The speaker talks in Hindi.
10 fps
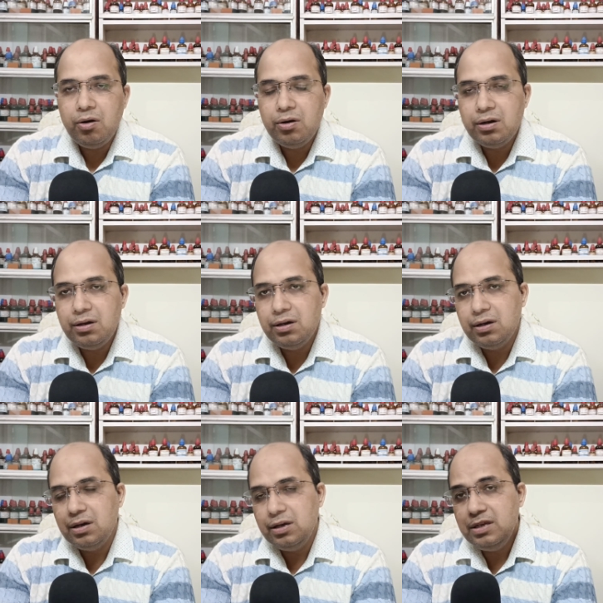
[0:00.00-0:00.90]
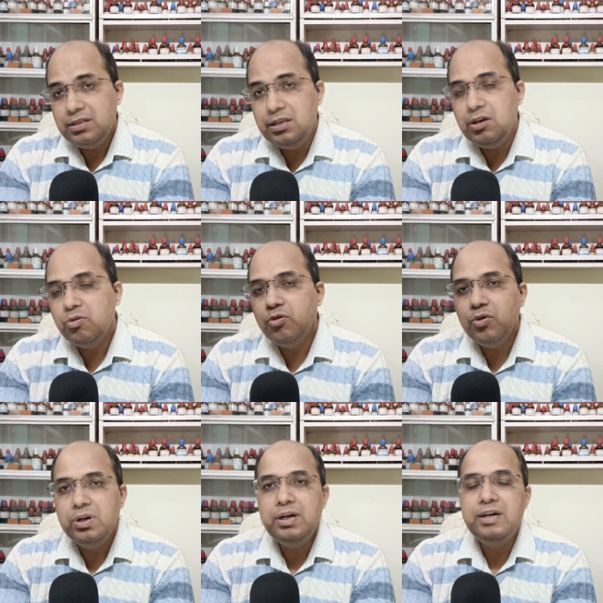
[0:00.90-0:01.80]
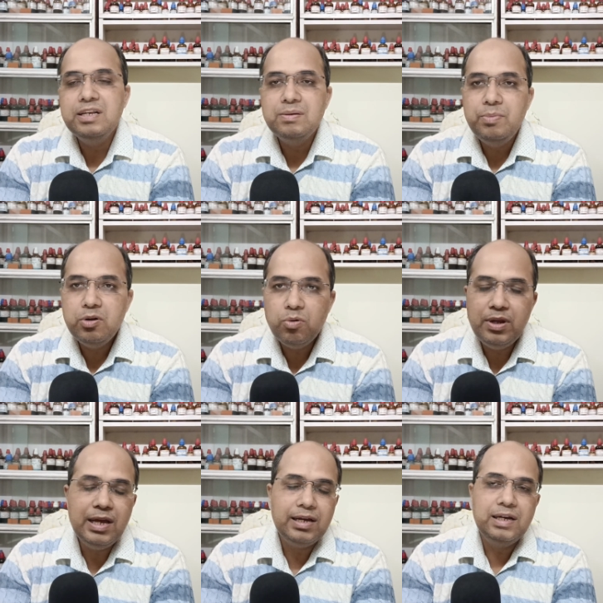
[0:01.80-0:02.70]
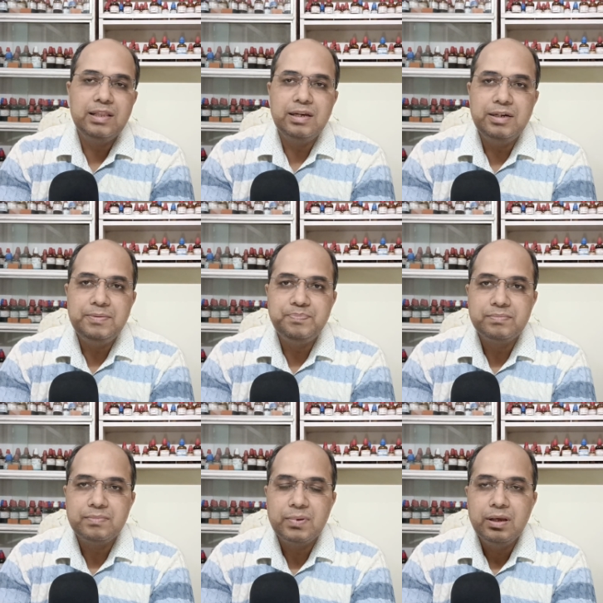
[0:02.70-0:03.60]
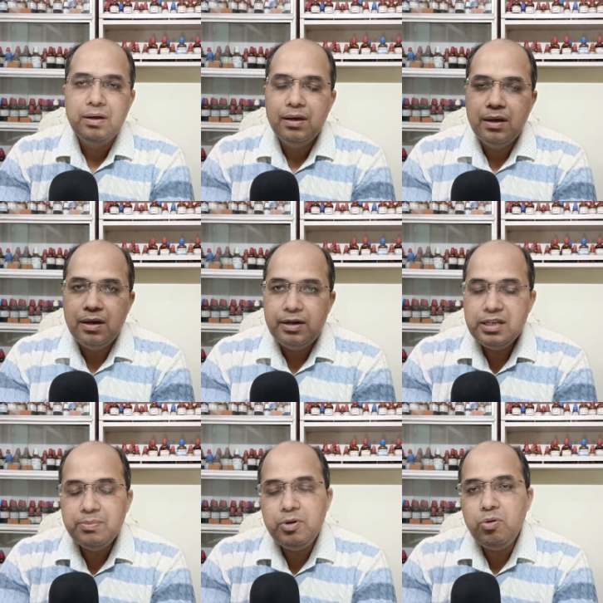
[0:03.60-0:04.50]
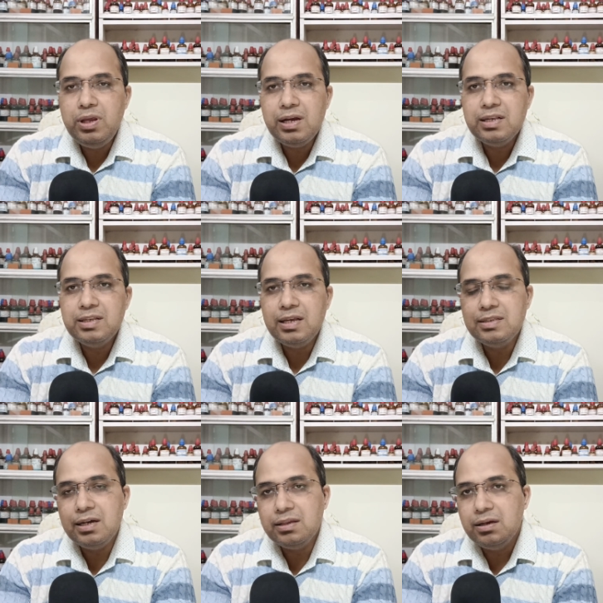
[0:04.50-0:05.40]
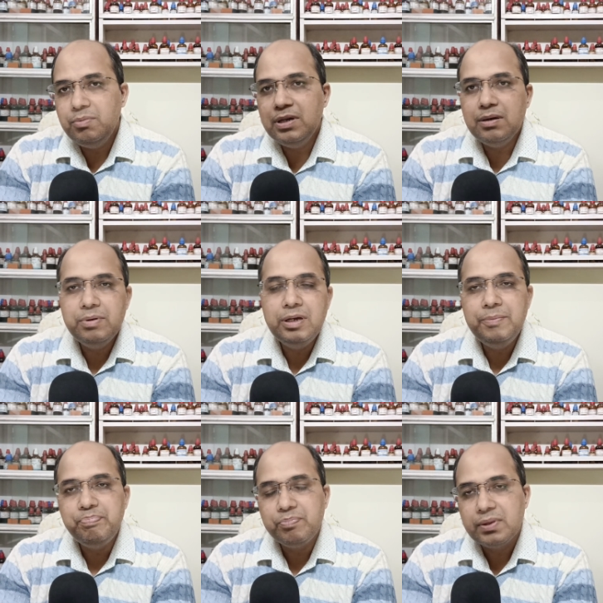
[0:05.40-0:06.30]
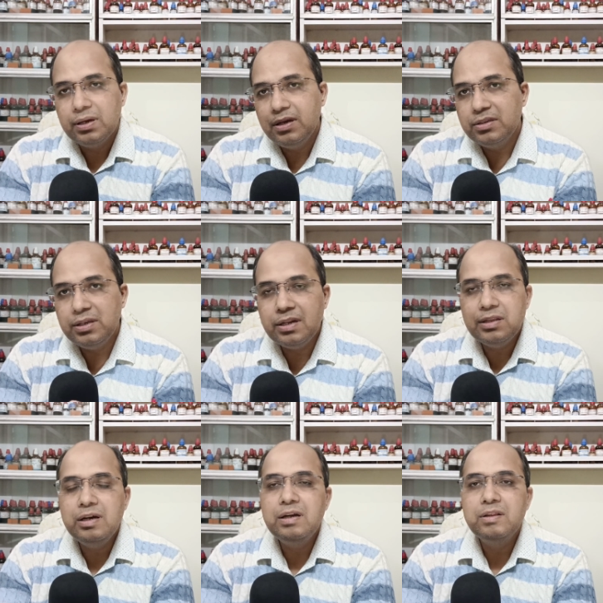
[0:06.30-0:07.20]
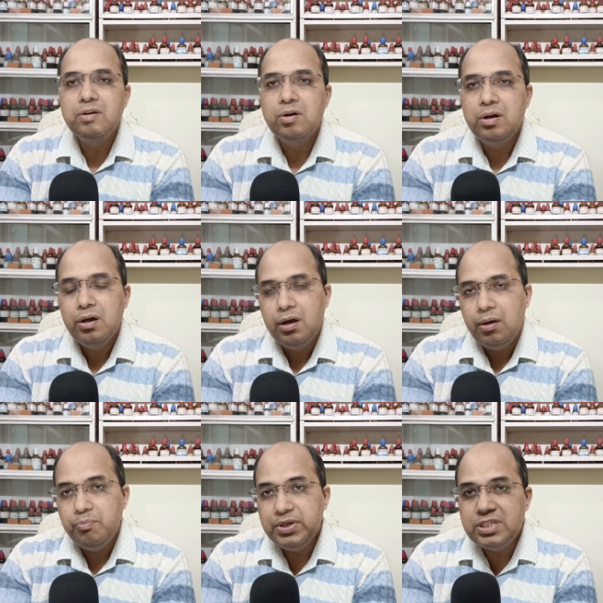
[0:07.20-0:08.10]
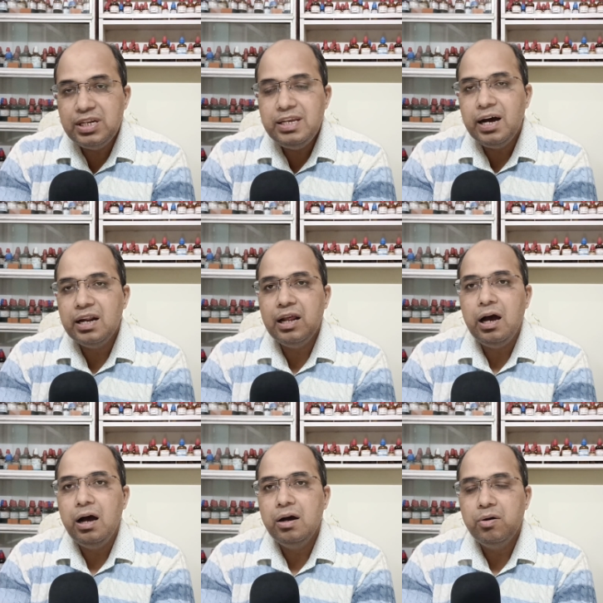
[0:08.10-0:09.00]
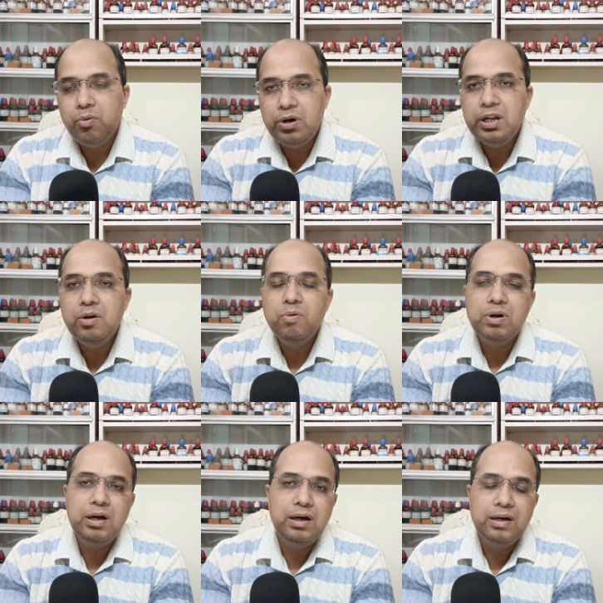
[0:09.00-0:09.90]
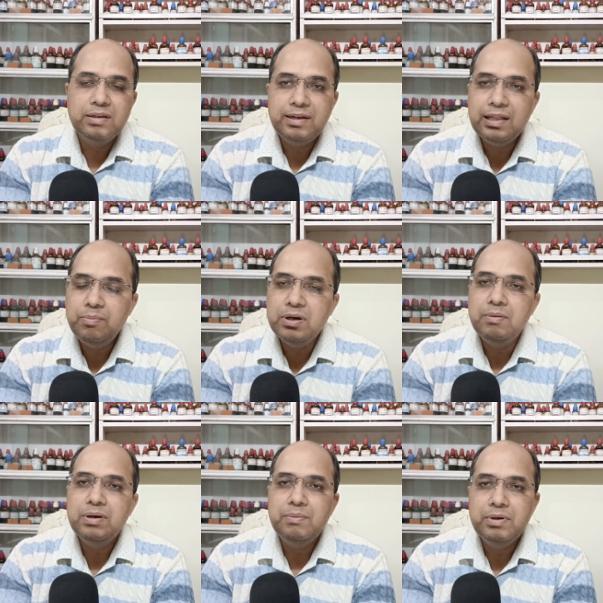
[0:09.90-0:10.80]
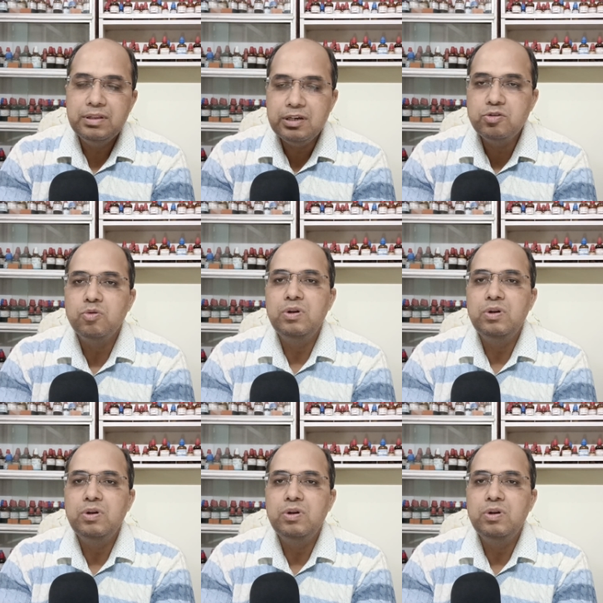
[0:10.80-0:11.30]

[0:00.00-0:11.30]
और इसी को ही डिसमेनोरिया कहते हैं डिसमेनोरिया के साथ साथ कभी कभी सर दर्द मिचली आना उल्टी होना साथ में कभी कभी दस्त